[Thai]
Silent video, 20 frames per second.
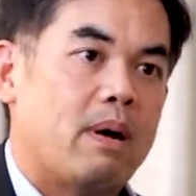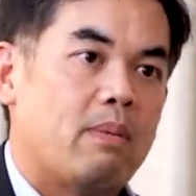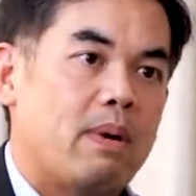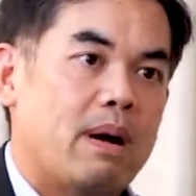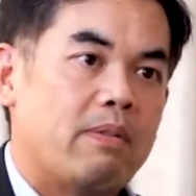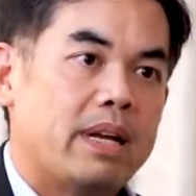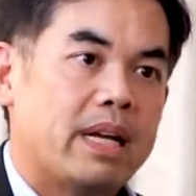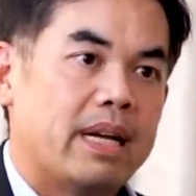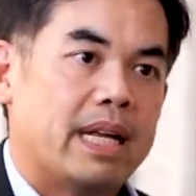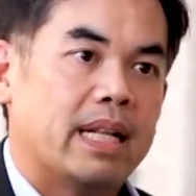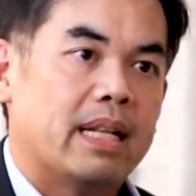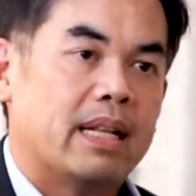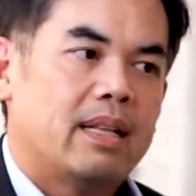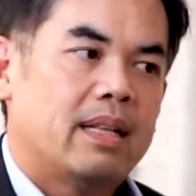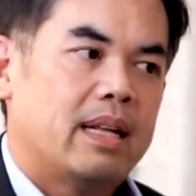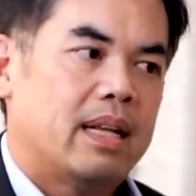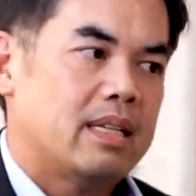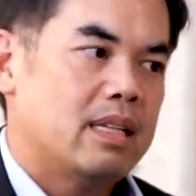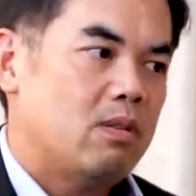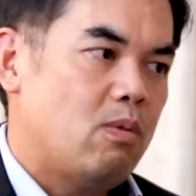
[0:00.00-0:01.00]
ภาวะวิกฤต
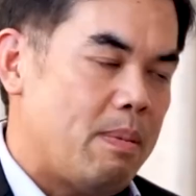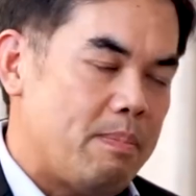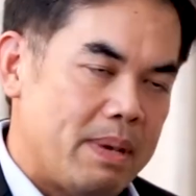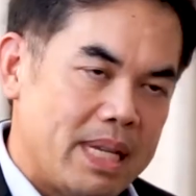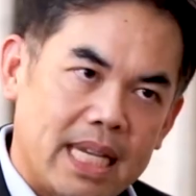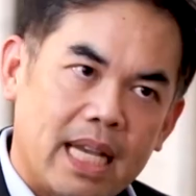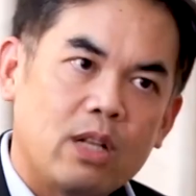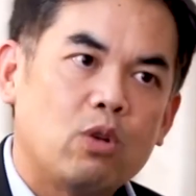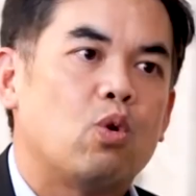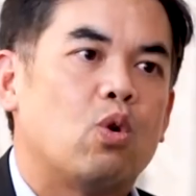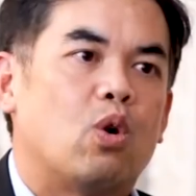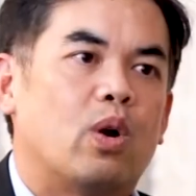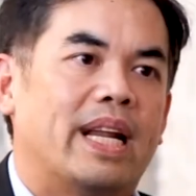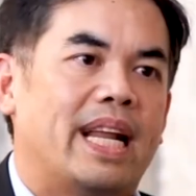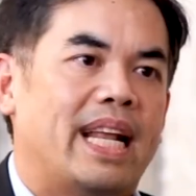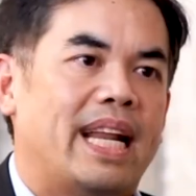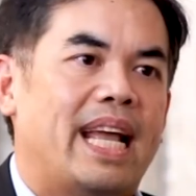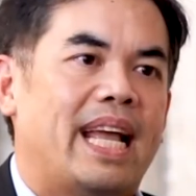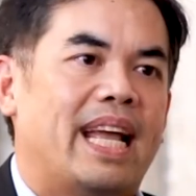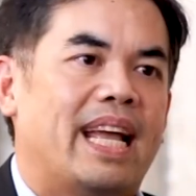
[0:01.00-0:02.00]
แต่เชื่อว่าไม่ใช่ทุกคน
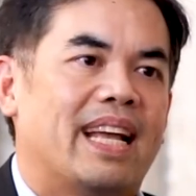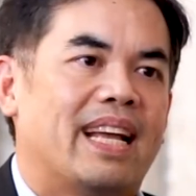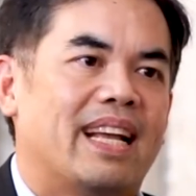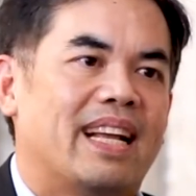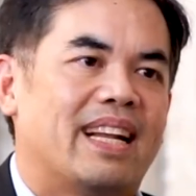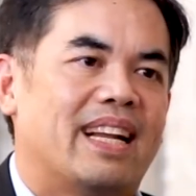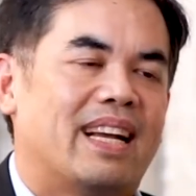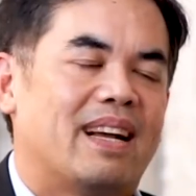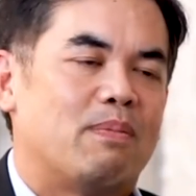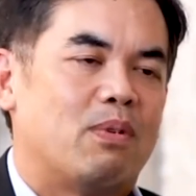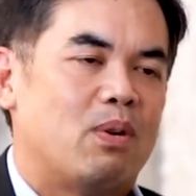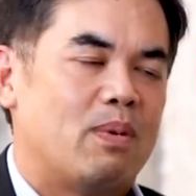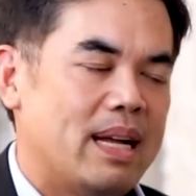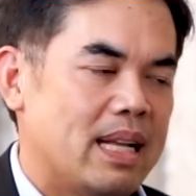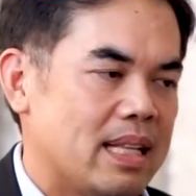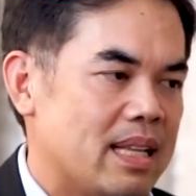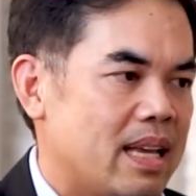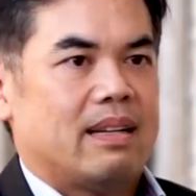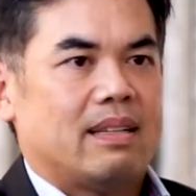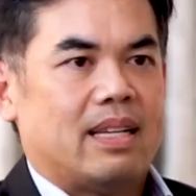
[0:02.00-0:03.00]
แน่ๆนะครับเพราะว่า
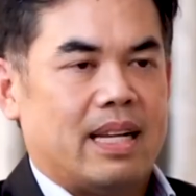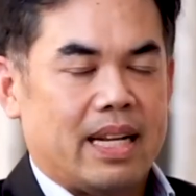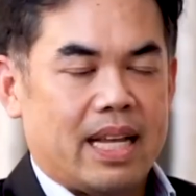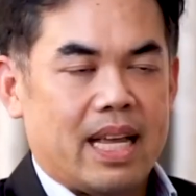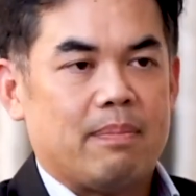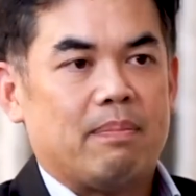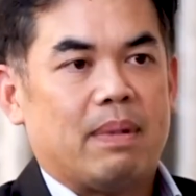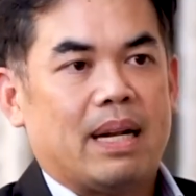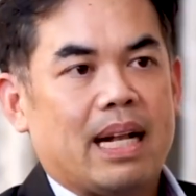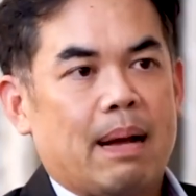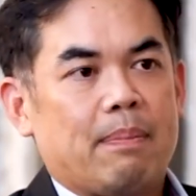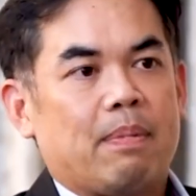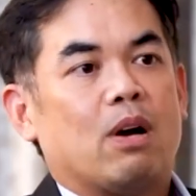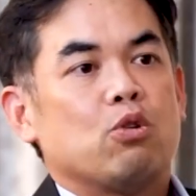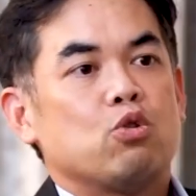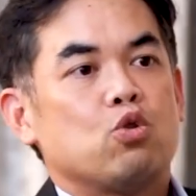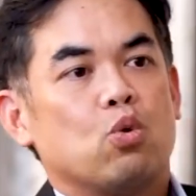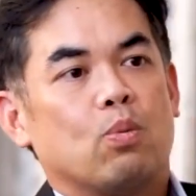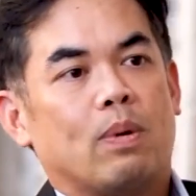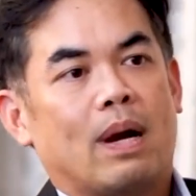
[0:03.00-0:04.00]
เศรษฐกิจมันกลับเข้า
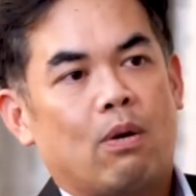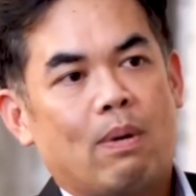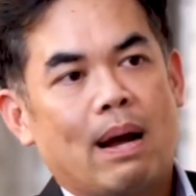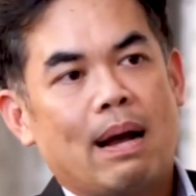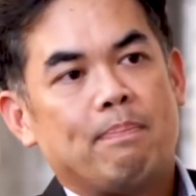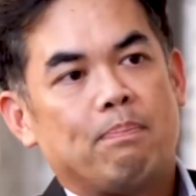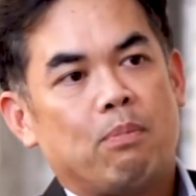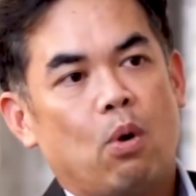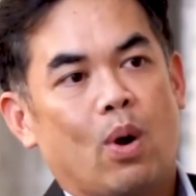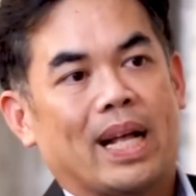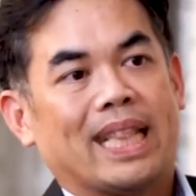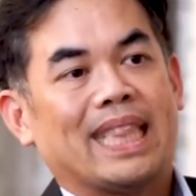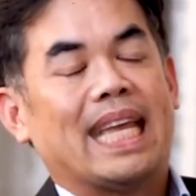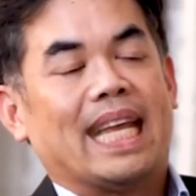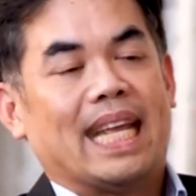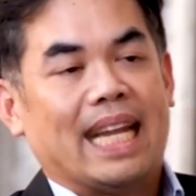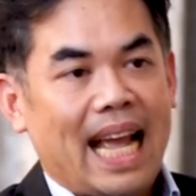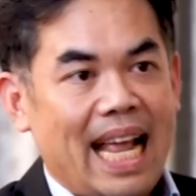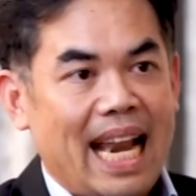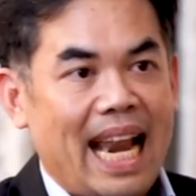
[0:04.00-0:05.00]
สู่ภาวะปกติ
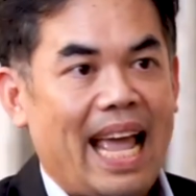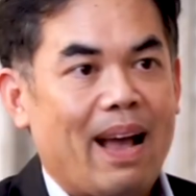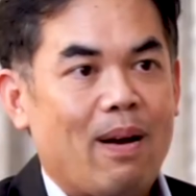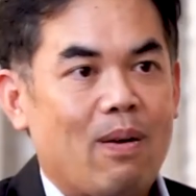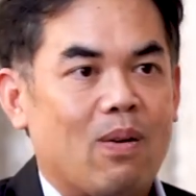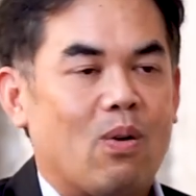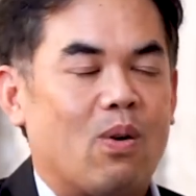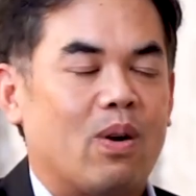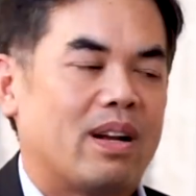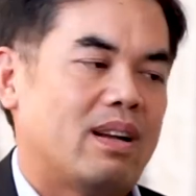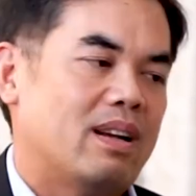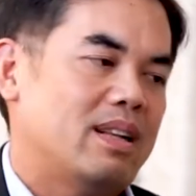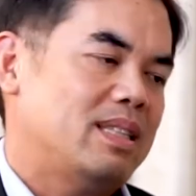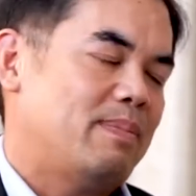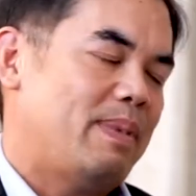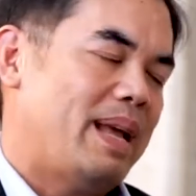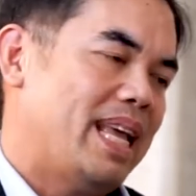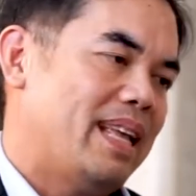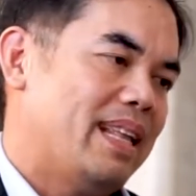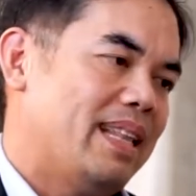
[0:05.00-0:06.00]
ได้แล้ว คนก็
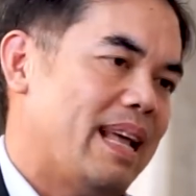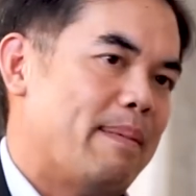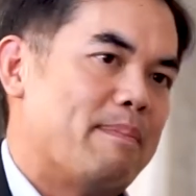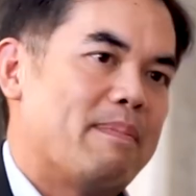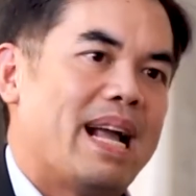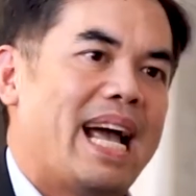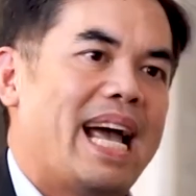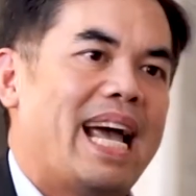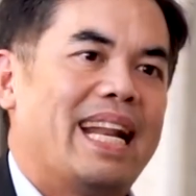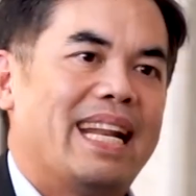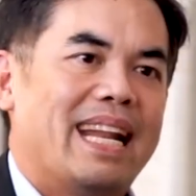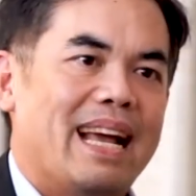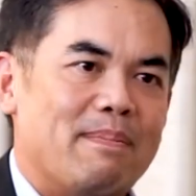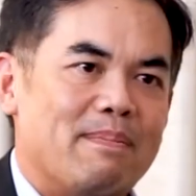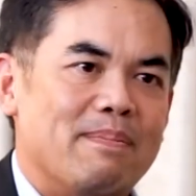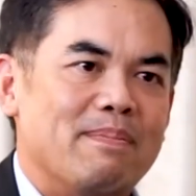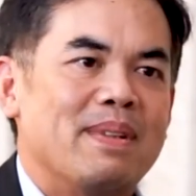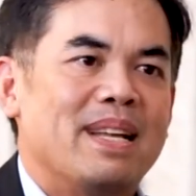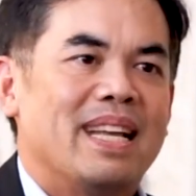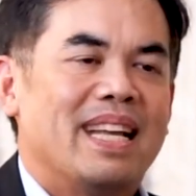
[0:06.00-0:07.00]
ไปทำงาน
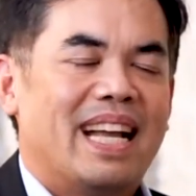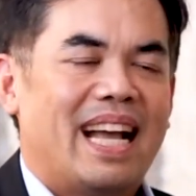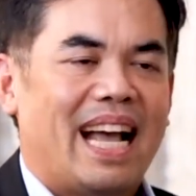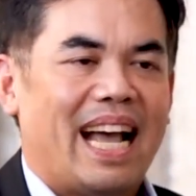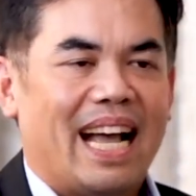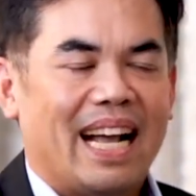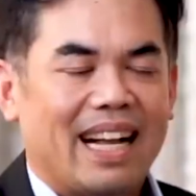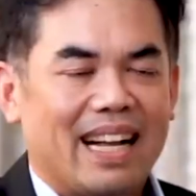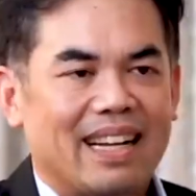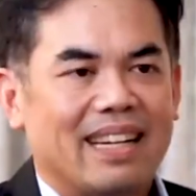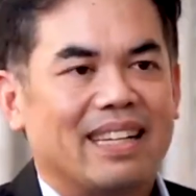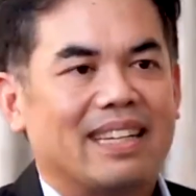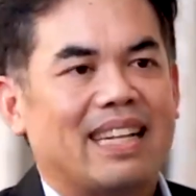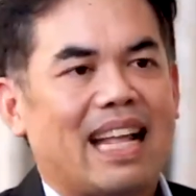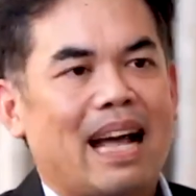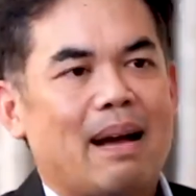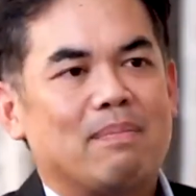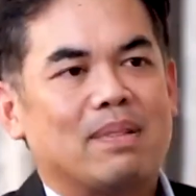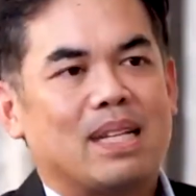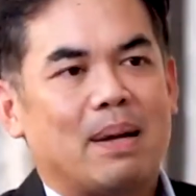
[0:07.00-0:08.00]
ทำหาเงิน
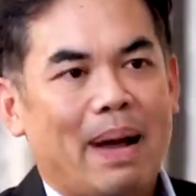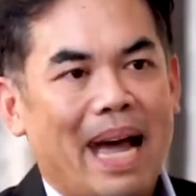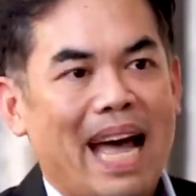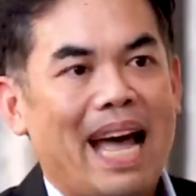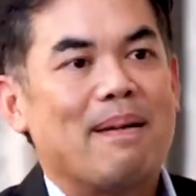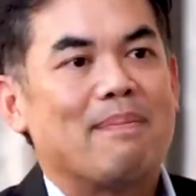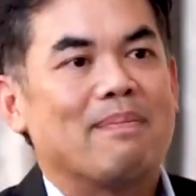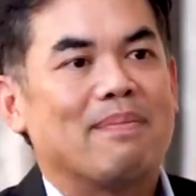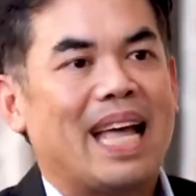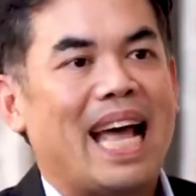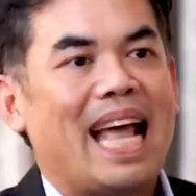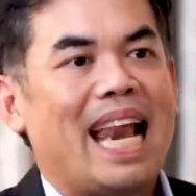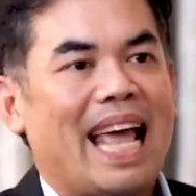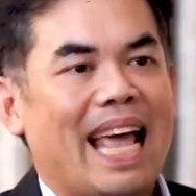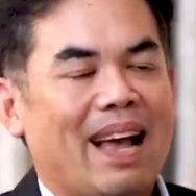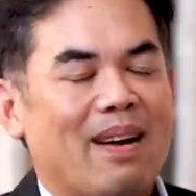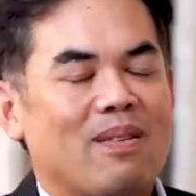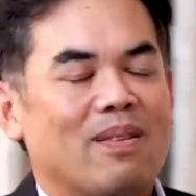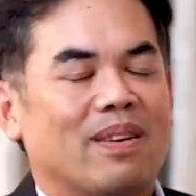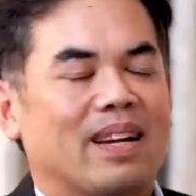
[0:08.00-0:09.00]
ตามสภาพได้แล้
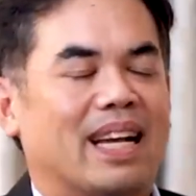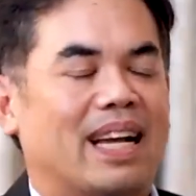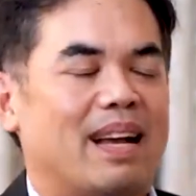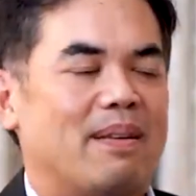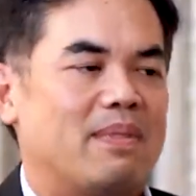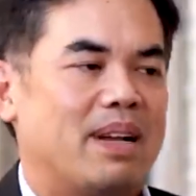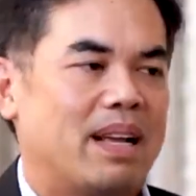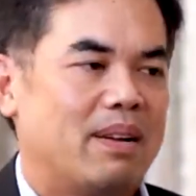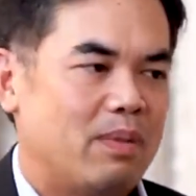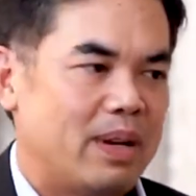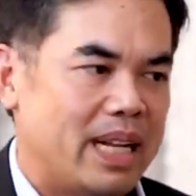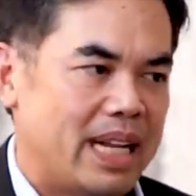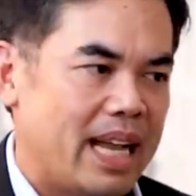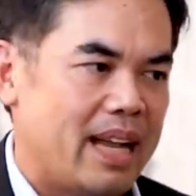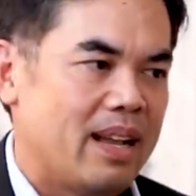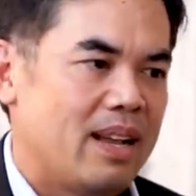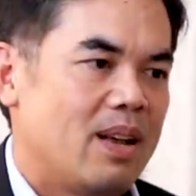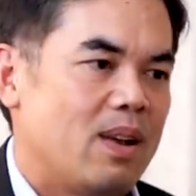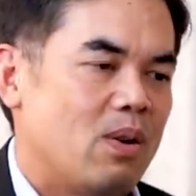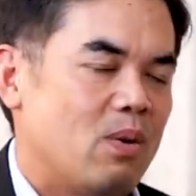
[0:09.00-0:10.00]
วนะครับงั้นวันนี้
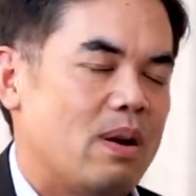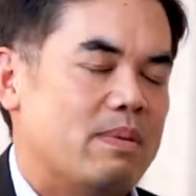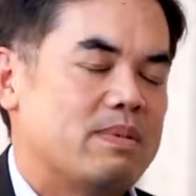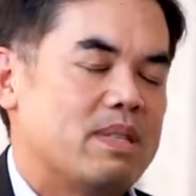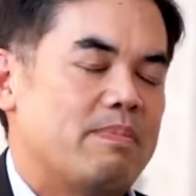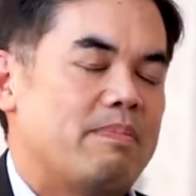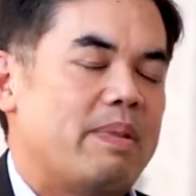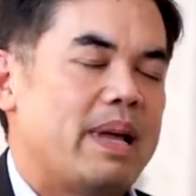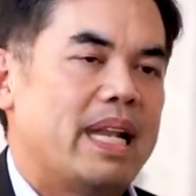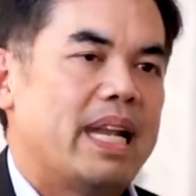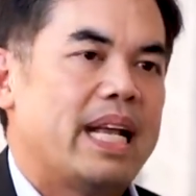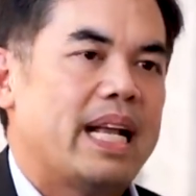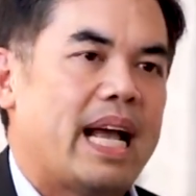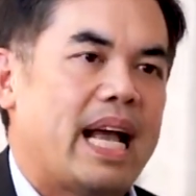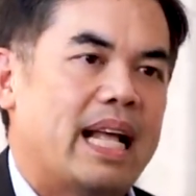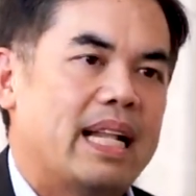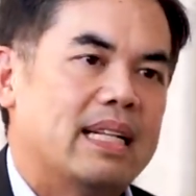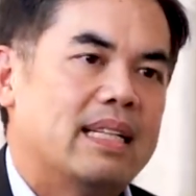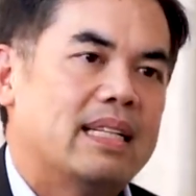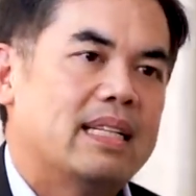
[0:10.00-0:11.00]
ความจำเป็นในกา
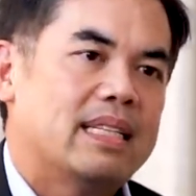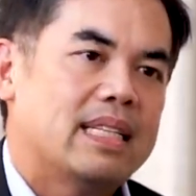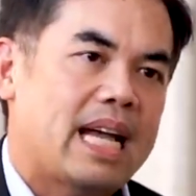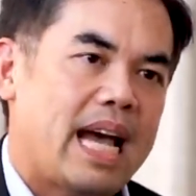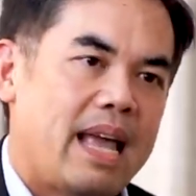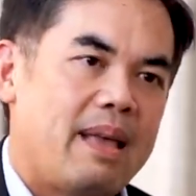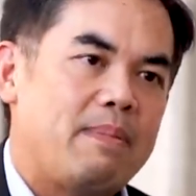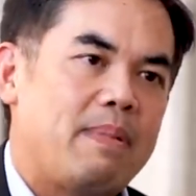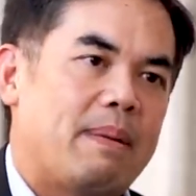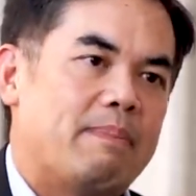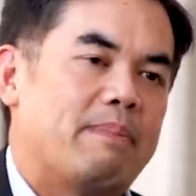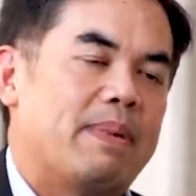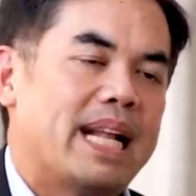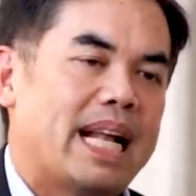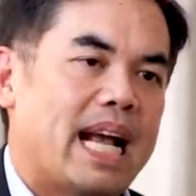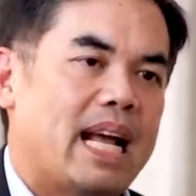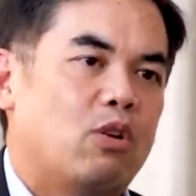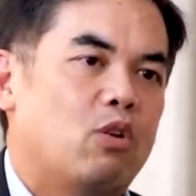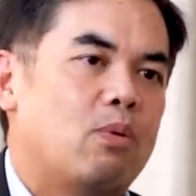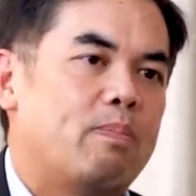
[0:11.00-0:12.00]
รใช้แบบเป็น
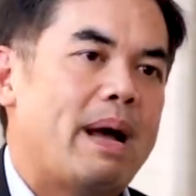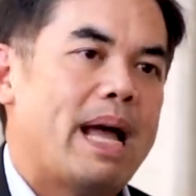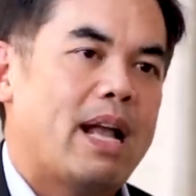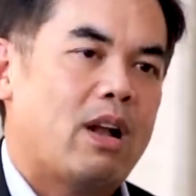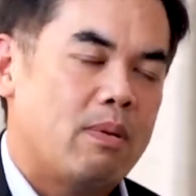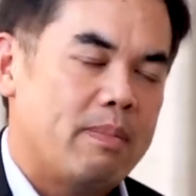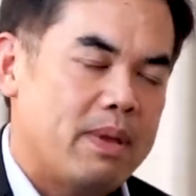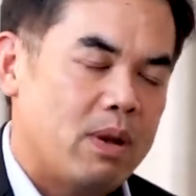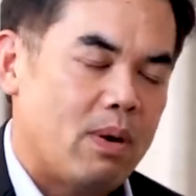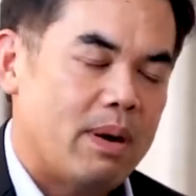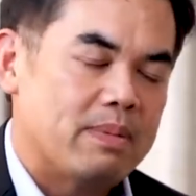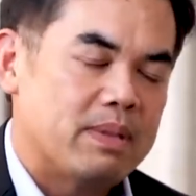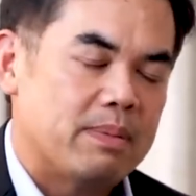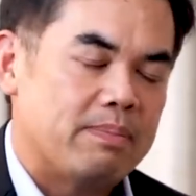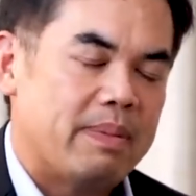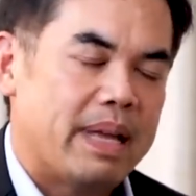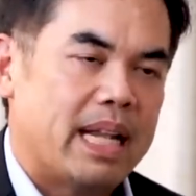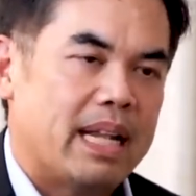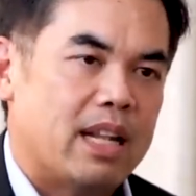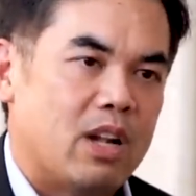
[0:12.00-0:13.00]
การทั่วไปก็มีความจำ
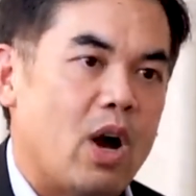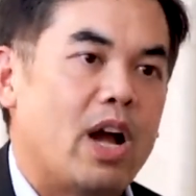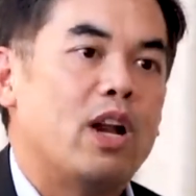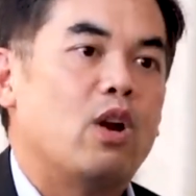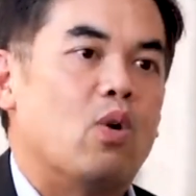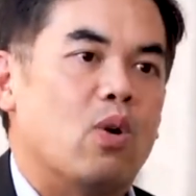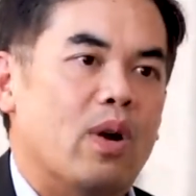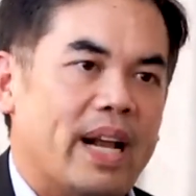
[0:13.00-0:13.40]
เป็นน้อยลง